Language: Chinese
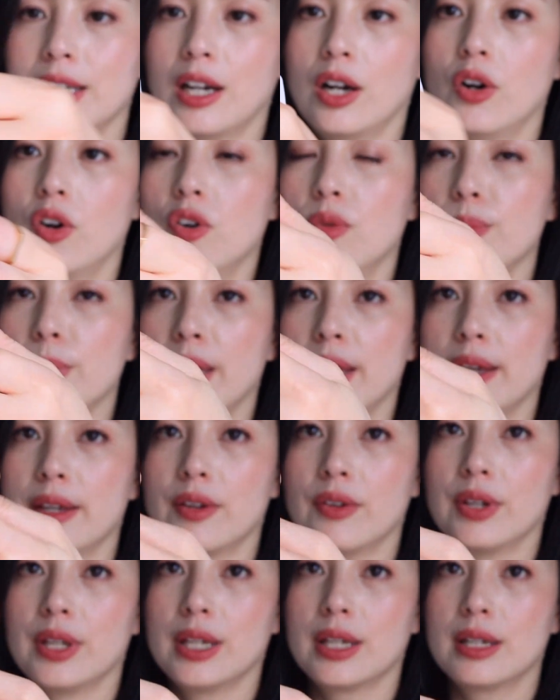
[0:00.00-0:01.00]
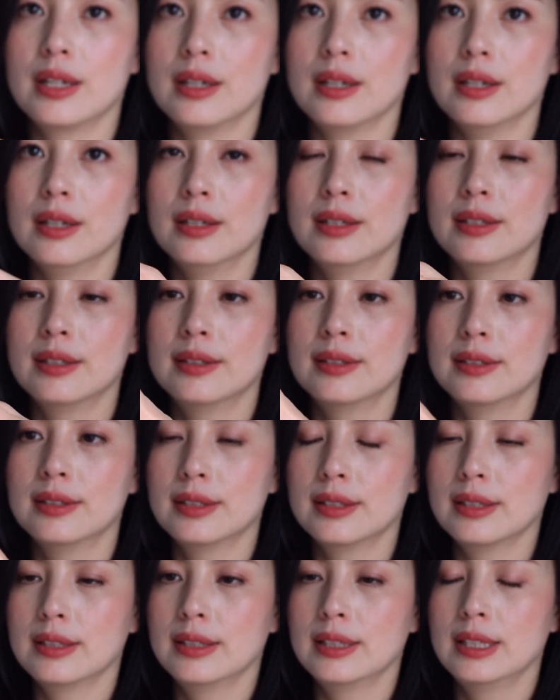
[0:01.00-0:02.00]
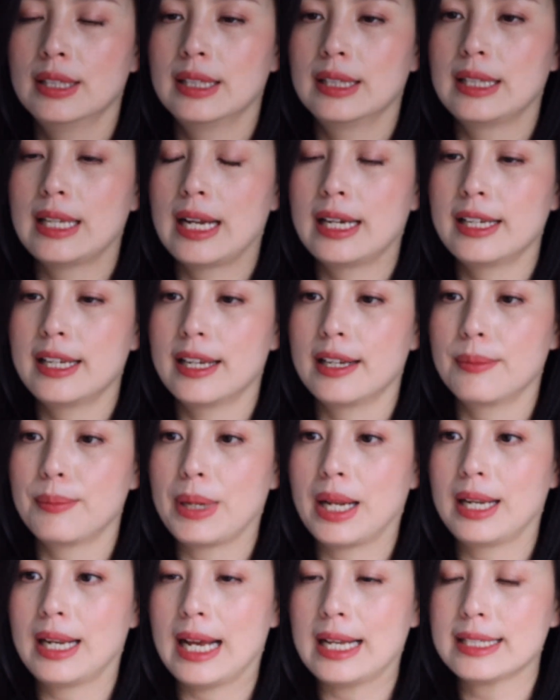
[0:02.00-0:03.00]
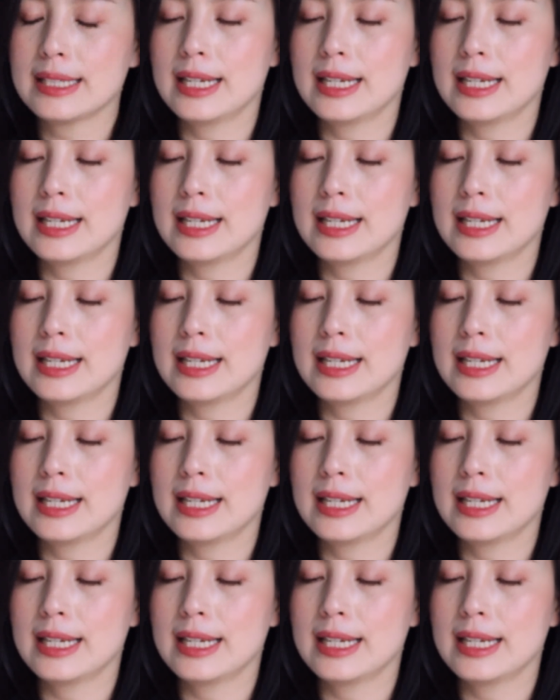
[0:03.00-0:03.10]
然后后面有一个拉链，把它拉